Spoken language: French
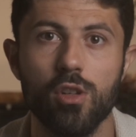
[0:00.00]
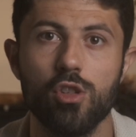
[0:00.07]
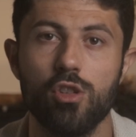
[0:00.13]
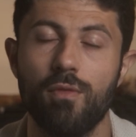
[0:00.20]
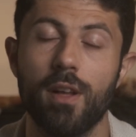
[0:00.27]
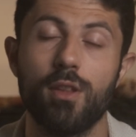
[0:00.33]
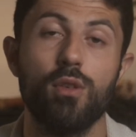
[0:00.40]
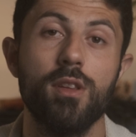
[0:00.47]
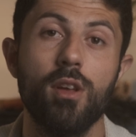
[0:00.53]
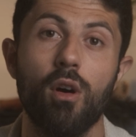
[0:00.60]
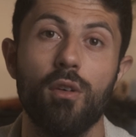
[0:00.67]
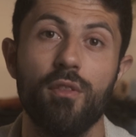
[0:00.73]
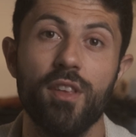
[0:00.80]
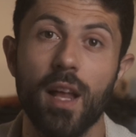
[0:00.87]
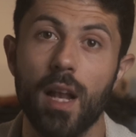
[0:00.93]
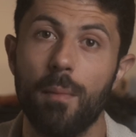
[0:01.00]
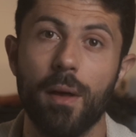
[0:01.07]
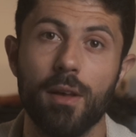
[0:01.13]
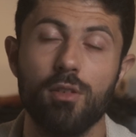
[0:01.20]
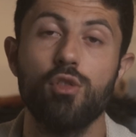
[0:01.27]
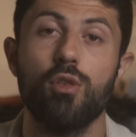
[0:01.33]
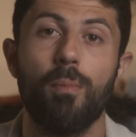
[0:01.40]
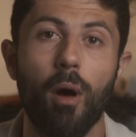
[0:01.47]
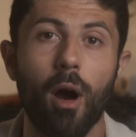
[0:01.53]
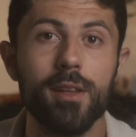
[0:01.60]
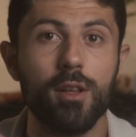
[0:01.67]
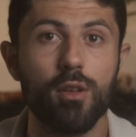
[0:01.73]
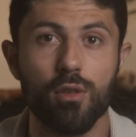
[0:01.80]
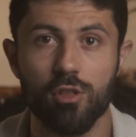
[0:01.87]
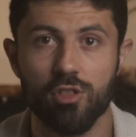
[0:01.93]
tu vas donner envie à la personne de prendre
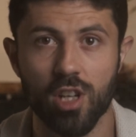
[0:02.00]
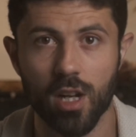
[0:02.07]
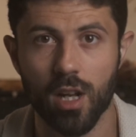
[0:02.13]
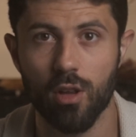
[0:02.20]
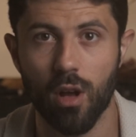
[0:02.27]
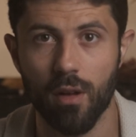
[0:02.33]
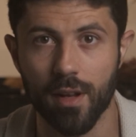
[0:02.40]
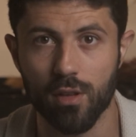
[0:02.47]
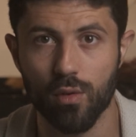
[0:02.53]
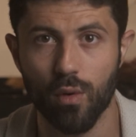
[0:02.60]
un entretien client avec